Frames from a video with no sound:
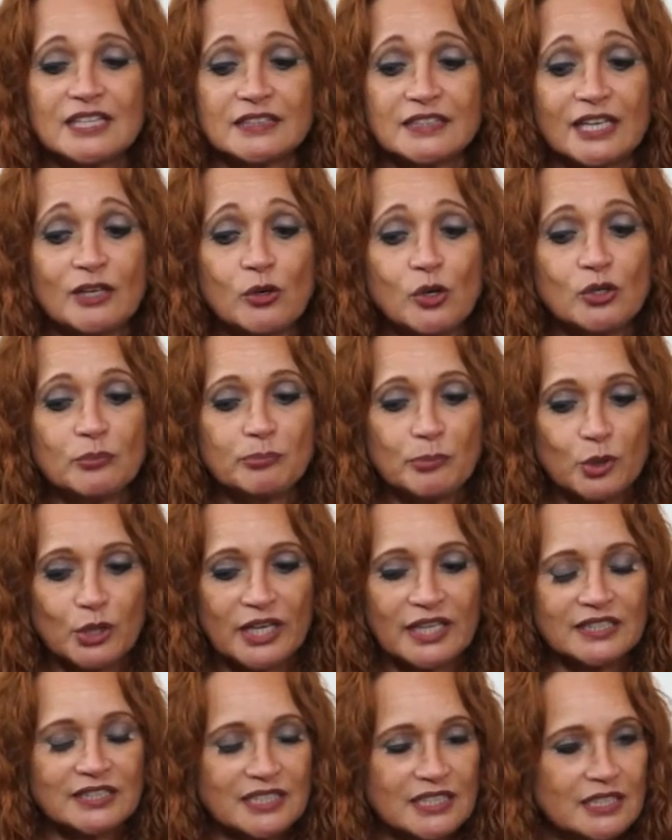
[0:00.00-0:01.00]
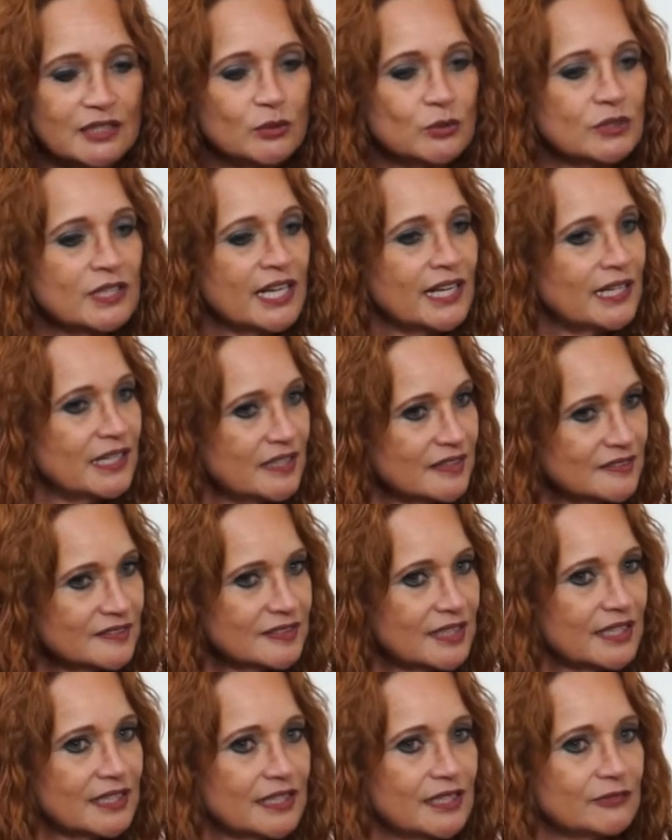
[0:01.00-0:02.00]
Tengo por aquí una
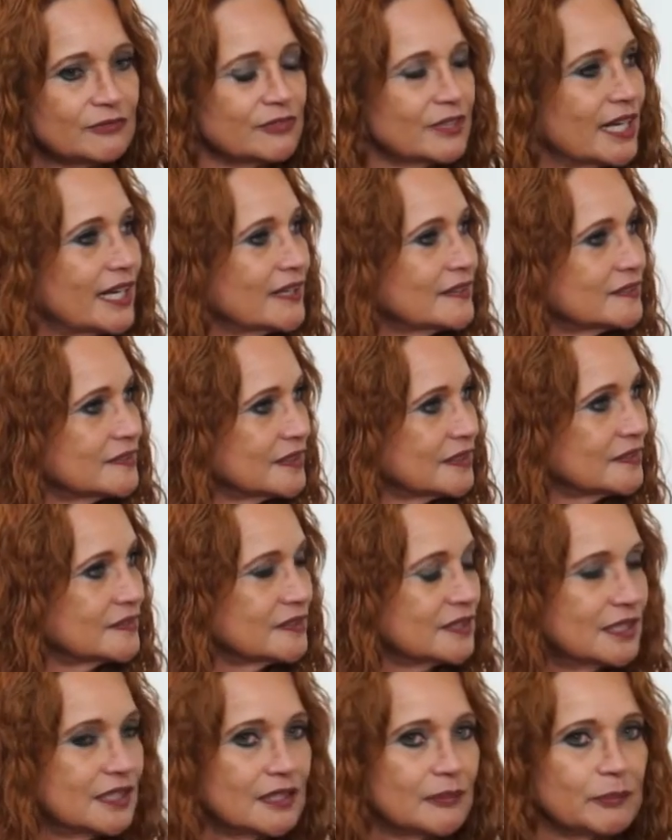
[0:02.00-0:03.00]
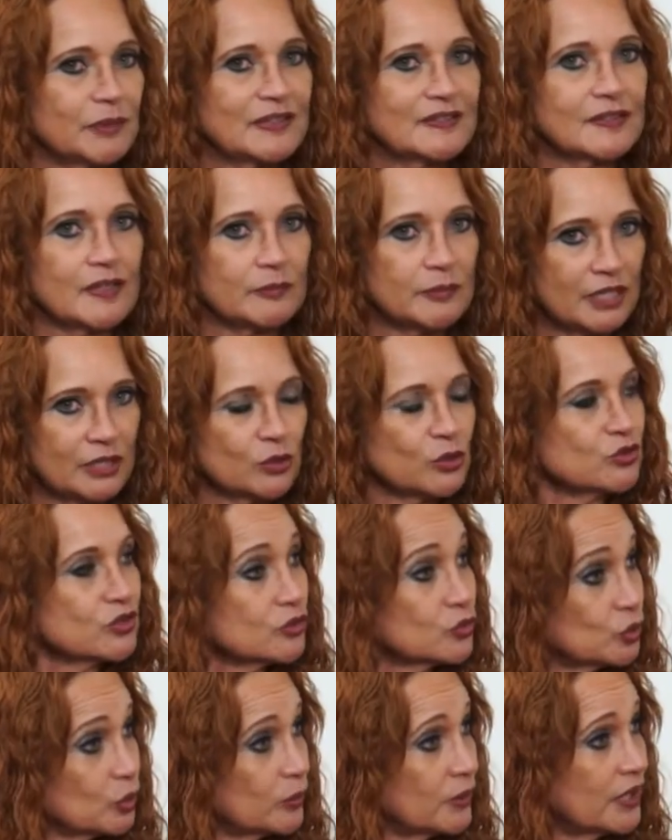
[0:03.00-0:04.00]
lista de frases y de pensamientos que
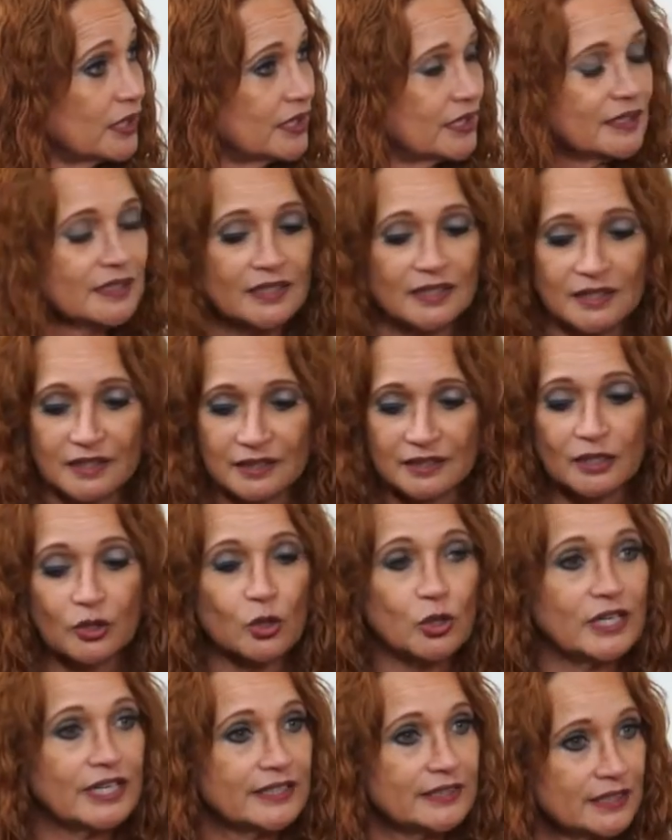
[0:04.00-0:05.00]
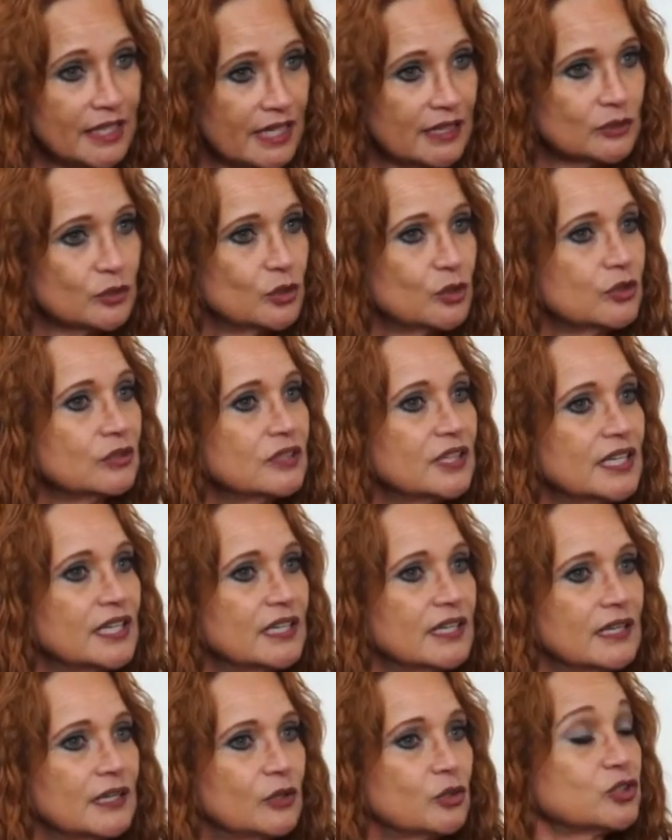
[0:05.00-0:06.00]
estuve recolectando
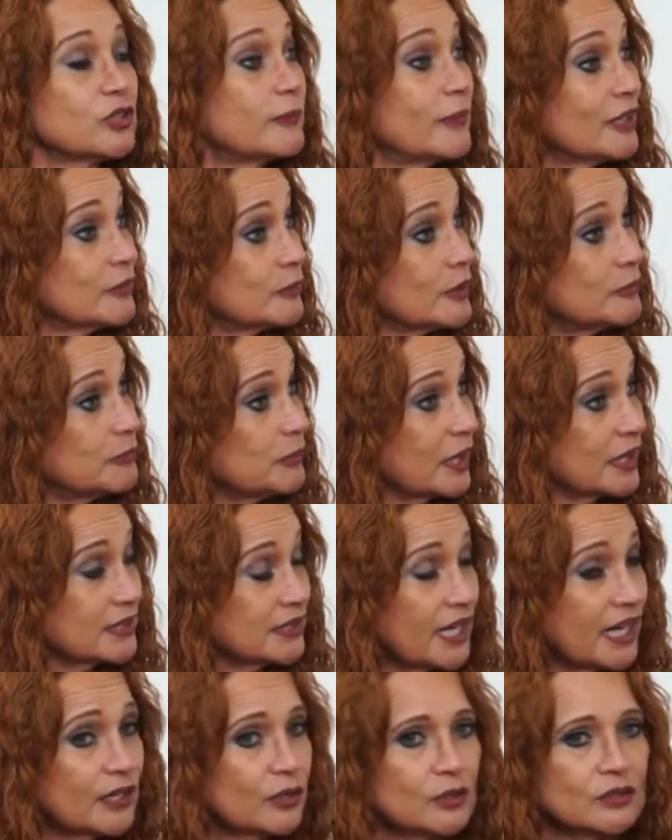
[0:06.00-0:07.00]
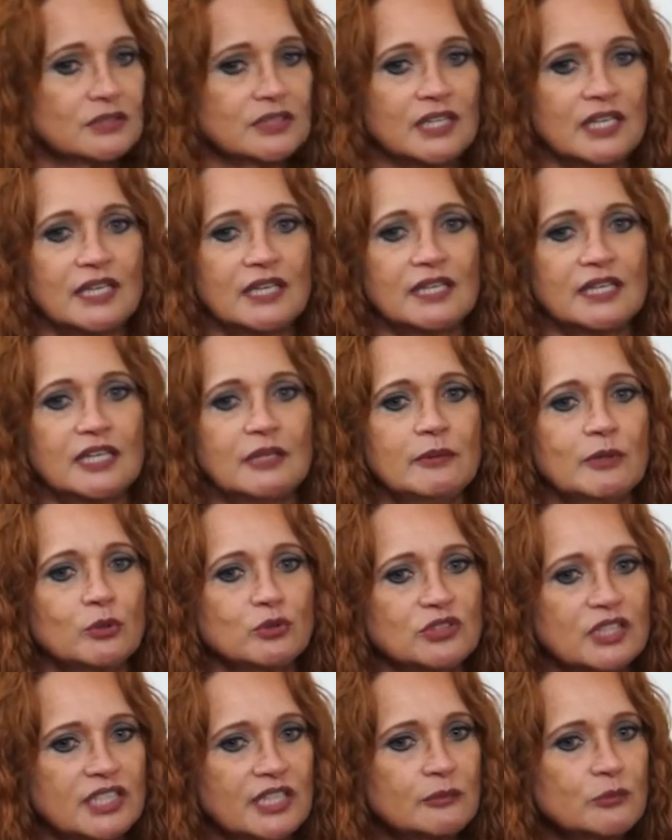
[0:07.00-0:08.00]
los que más me impactaron. Y me
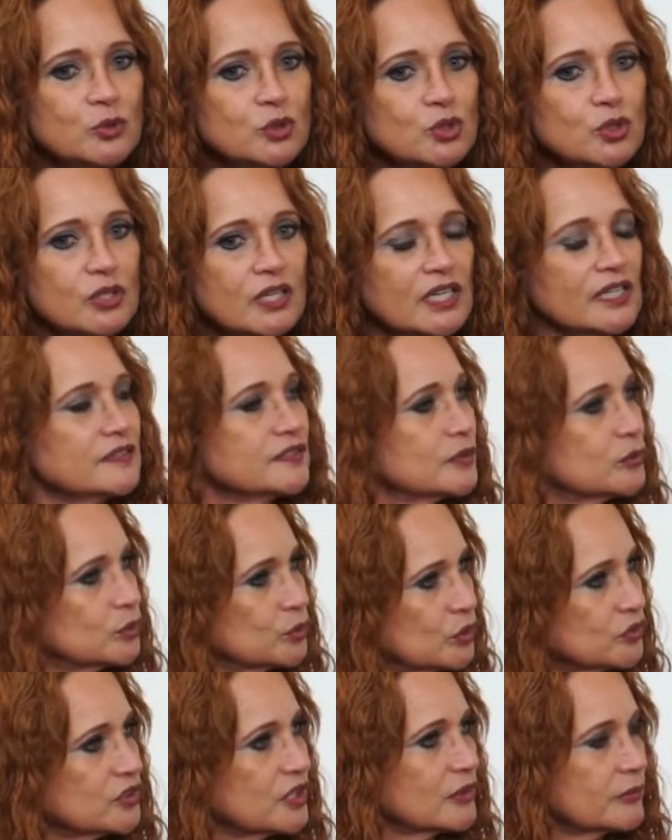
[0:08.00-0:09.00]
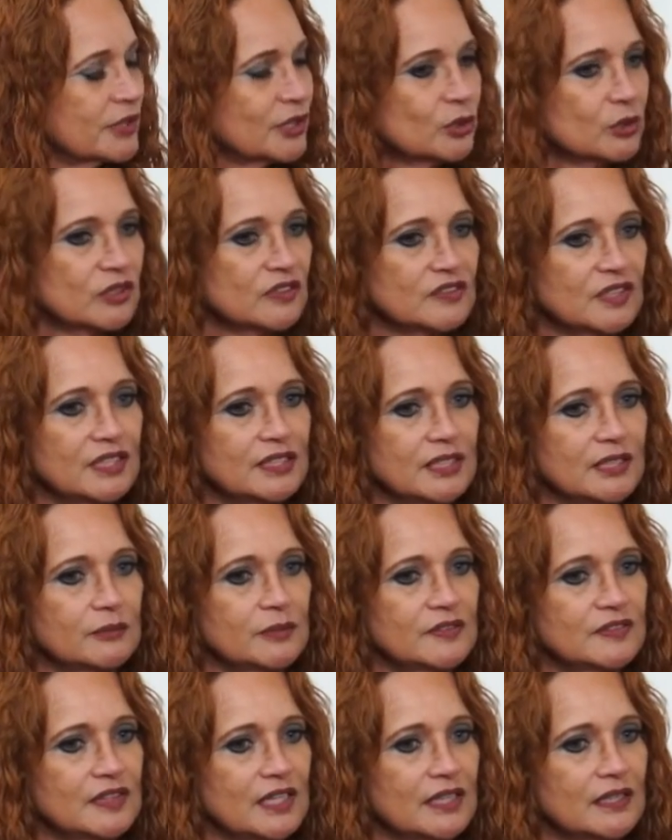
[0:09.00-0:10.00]
gustaría mucho que el segundo segmento de esta
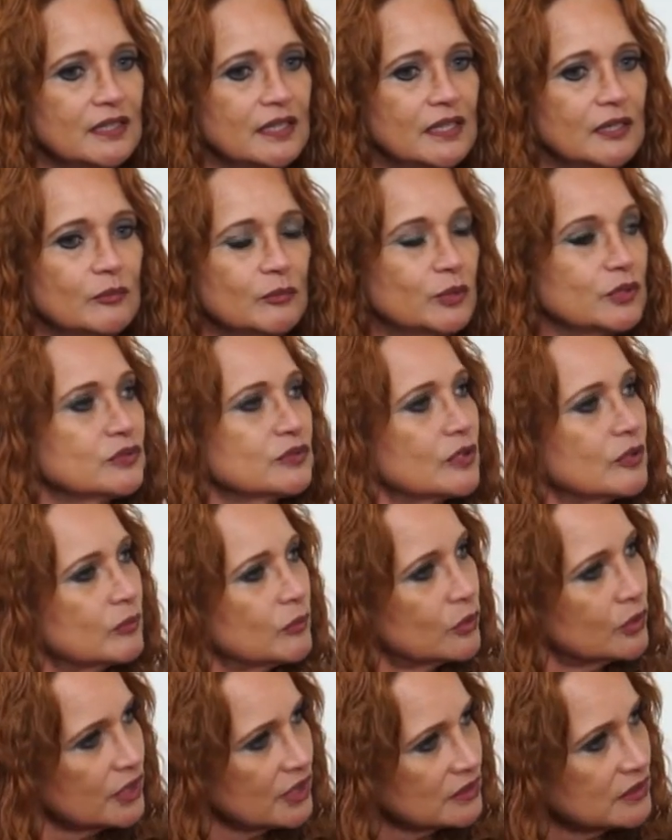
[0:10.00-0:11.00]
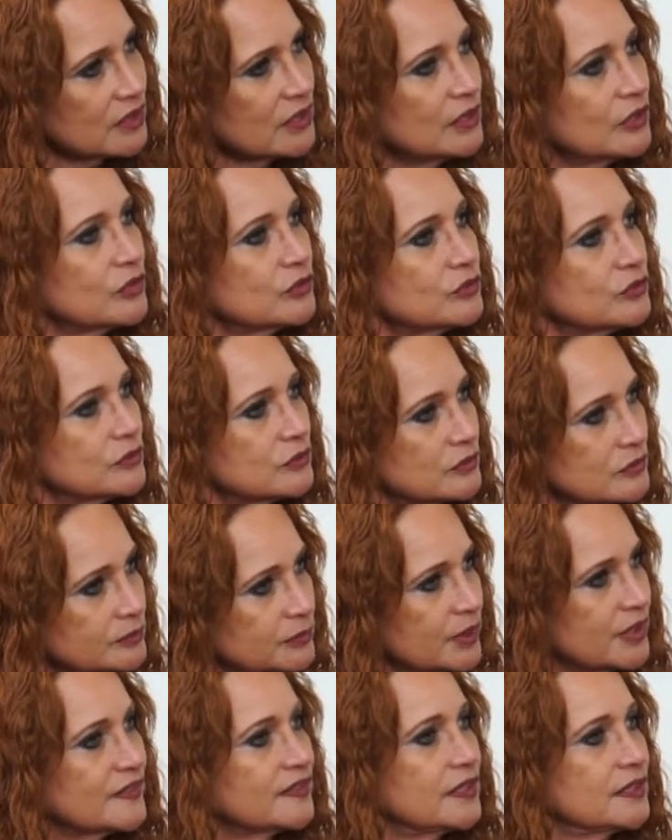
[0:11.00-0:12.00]
entrevista, pues como los
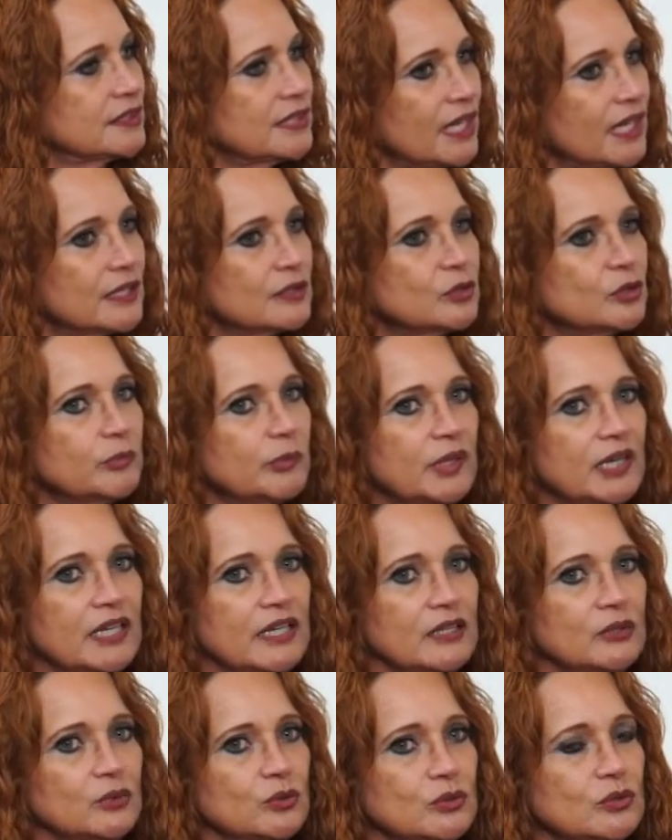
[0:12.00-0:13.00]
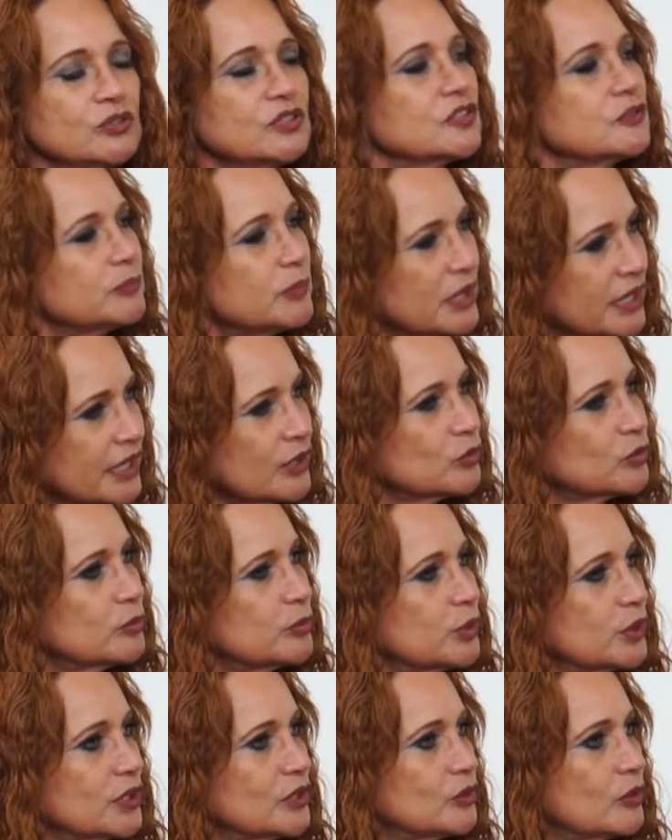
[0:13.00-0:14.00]
presentando para que tú nos expliques un
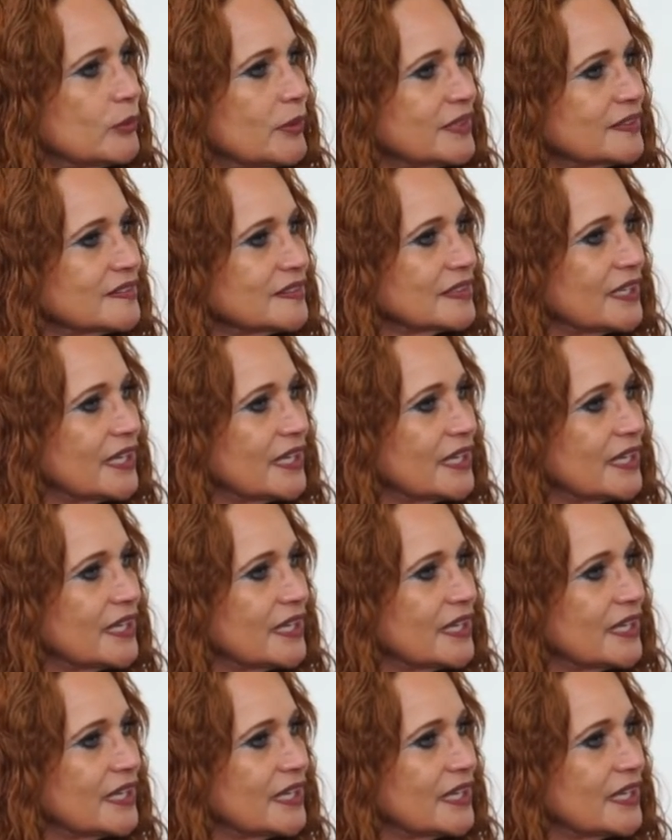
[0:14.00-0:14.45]
poquito más